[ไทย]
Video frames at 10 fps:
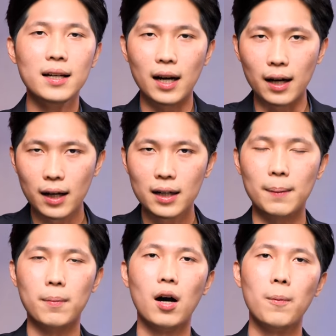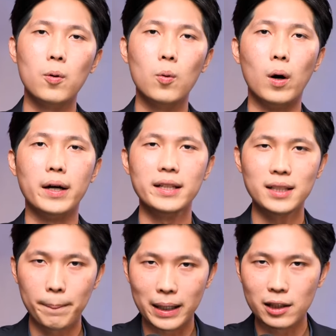เกิดขึ้นกับครอบครัวที่
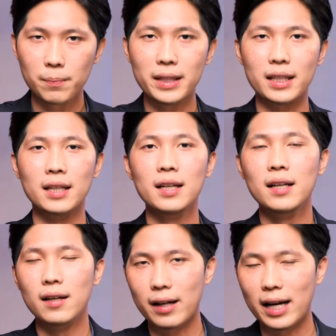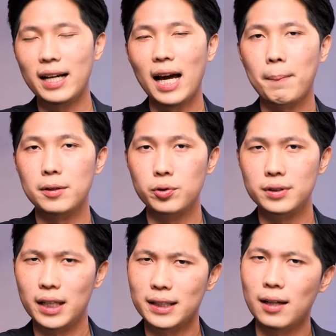จำเป็นต้องมีรายได้มาจุน
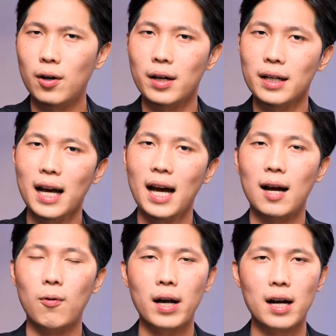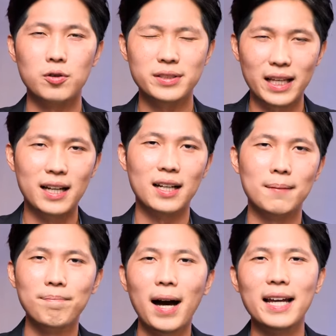เจือตลอดถ้าหากว่าเราเสี่ยงเกิน
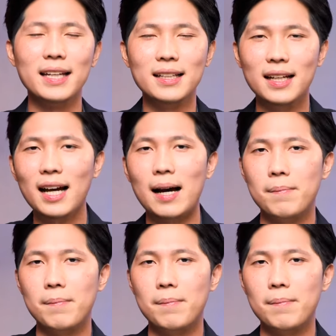ไปนะครั